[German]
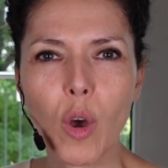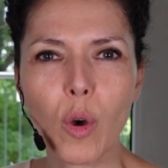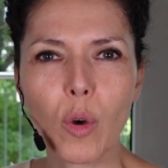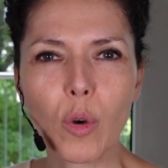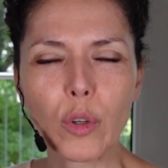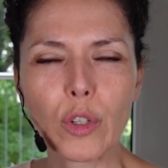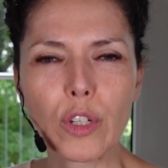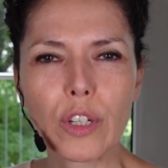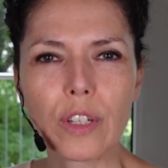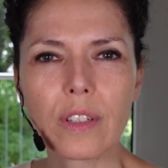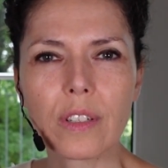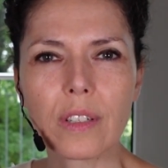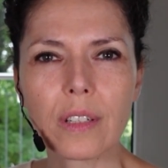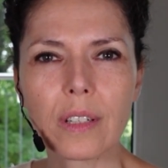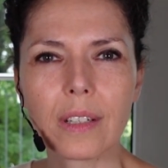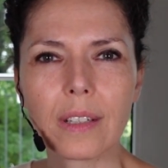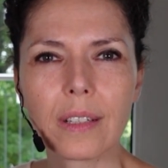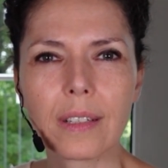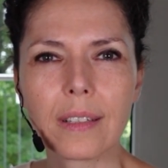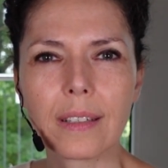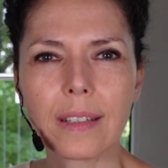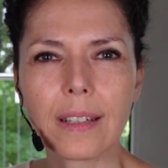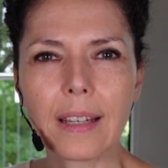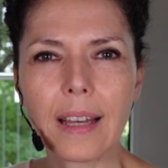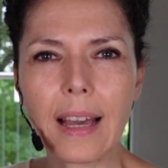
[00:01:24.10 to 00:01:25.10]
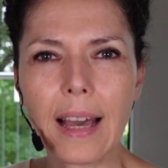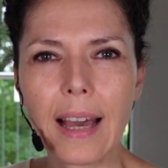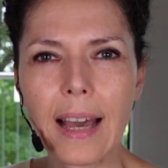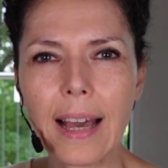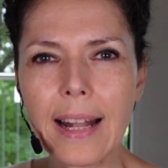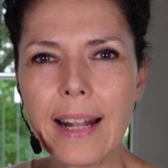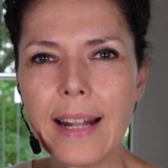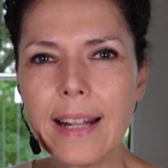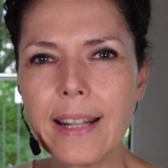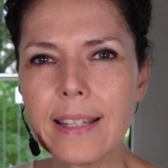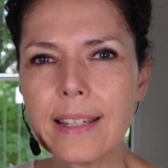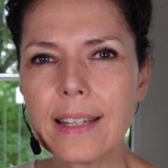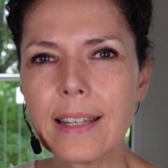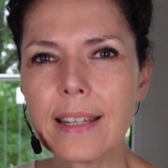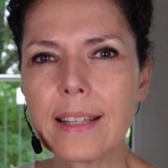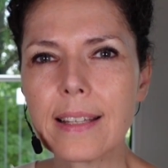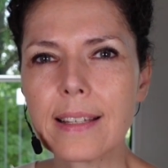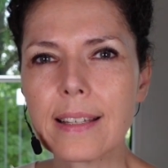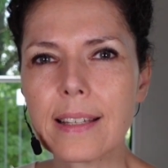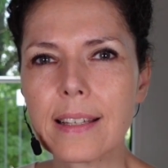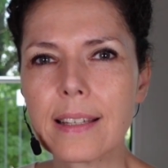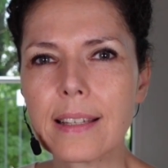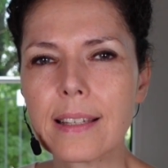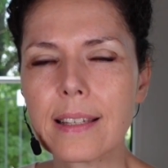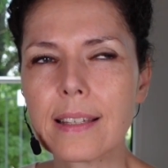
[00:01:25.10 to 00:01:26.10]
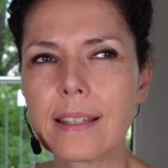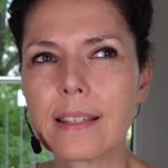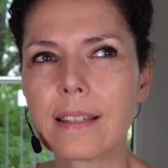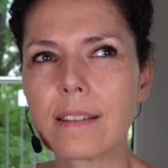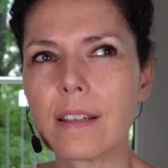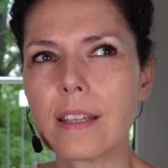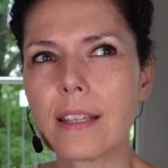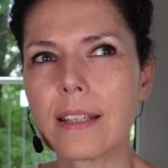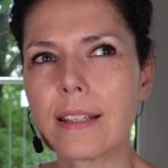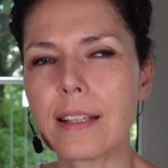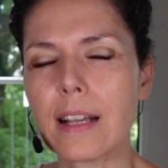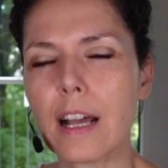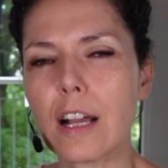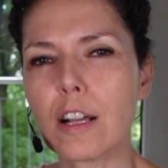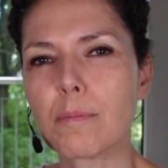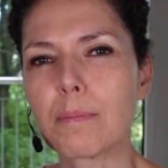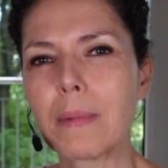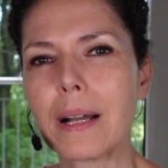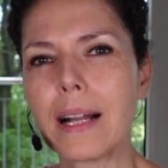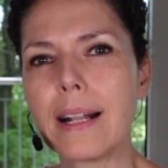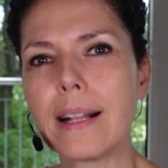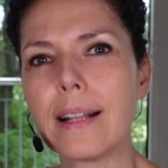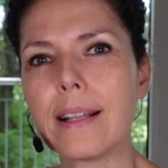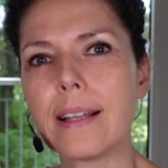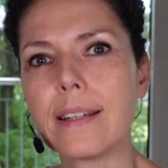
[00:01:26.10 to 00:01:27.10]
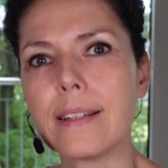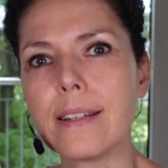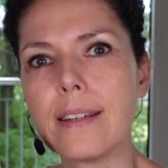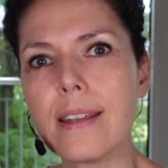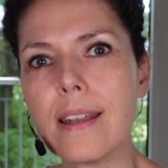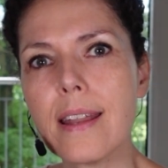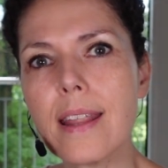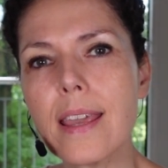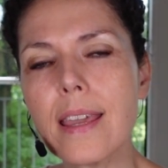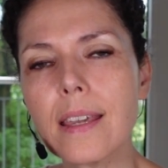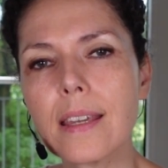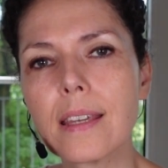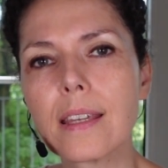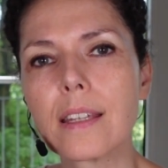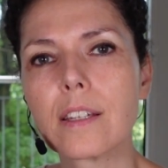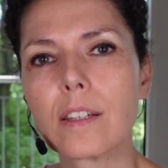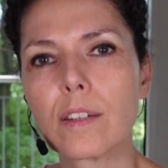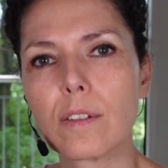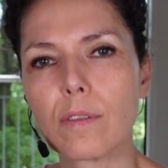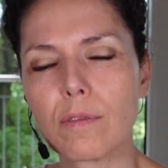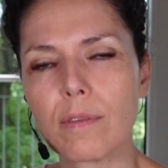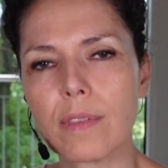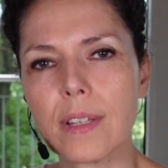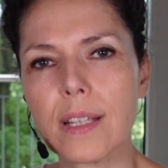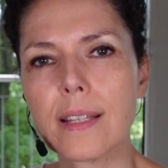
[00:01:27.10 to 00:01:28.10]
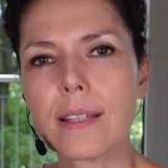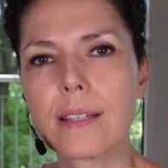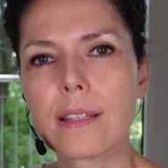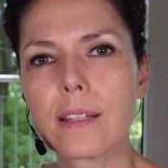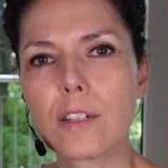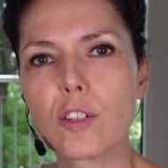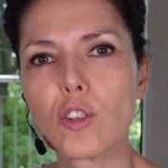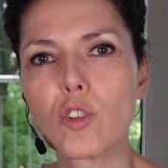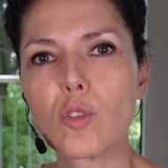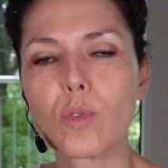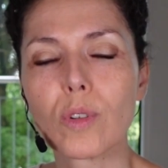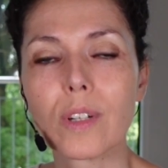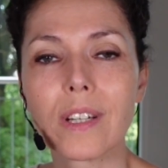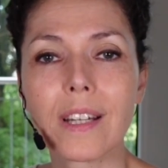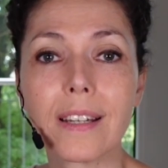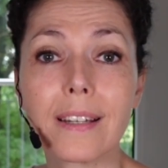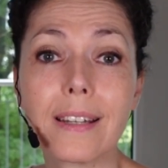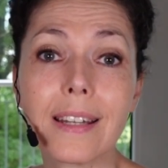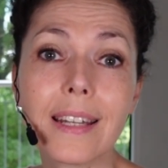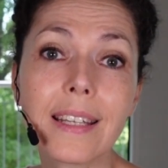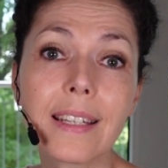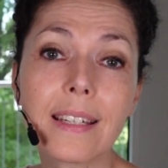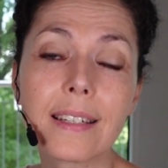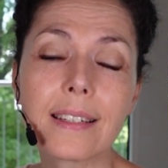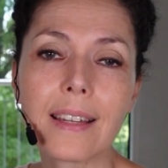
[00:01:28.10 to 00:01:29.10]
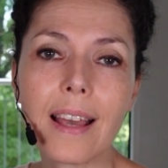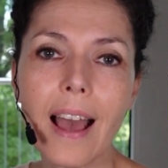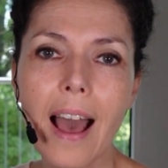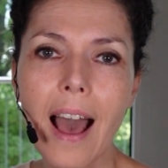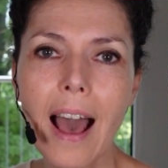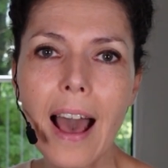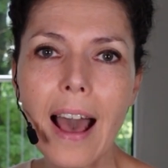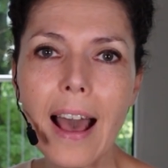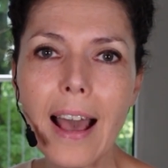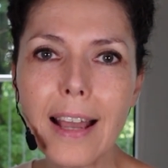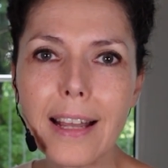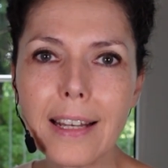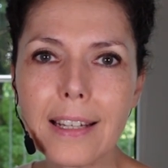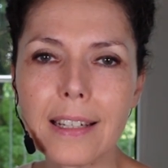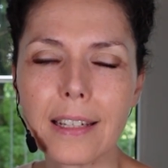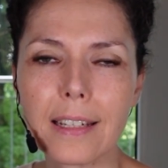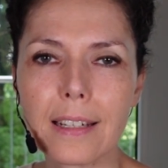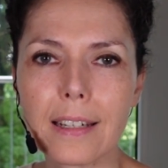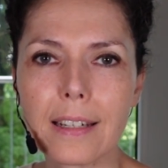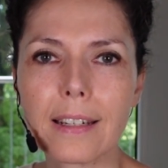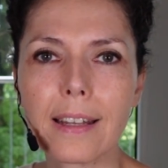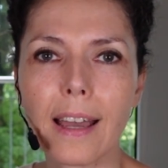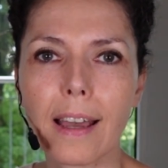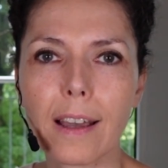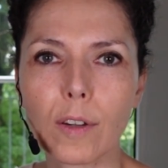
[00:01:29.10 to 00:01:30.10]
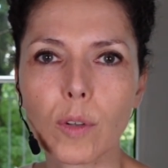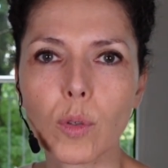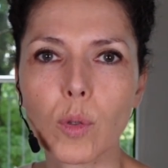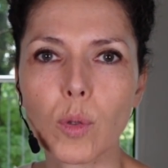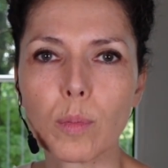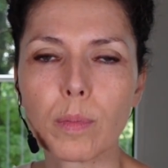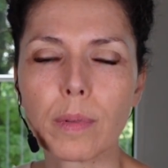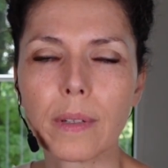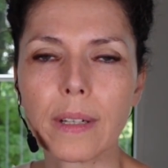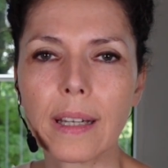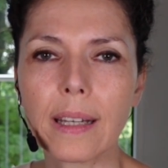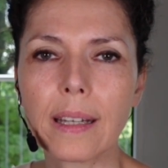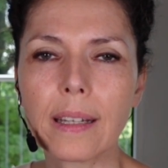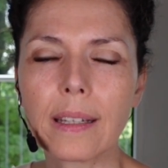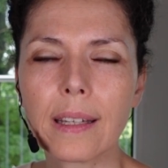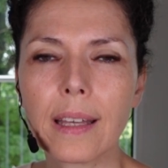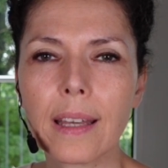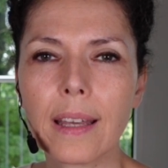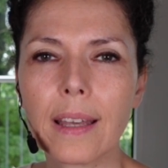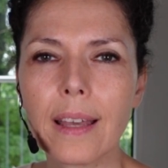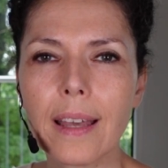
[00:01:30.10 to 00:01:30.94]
Und all dieses, ich sag mal, Nichtwissen oder Nicht-Ahnen darüber,